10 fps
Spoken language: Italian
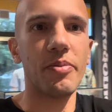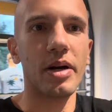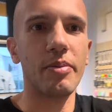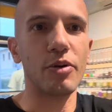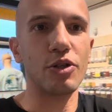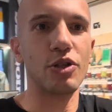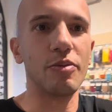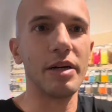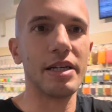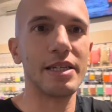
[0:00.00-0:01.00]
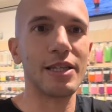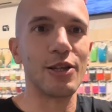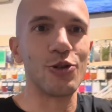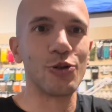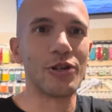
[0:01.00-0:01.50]
per la prossima
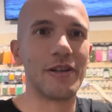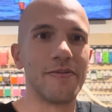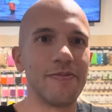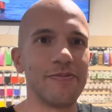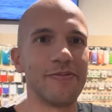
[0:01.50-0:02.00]
stagione.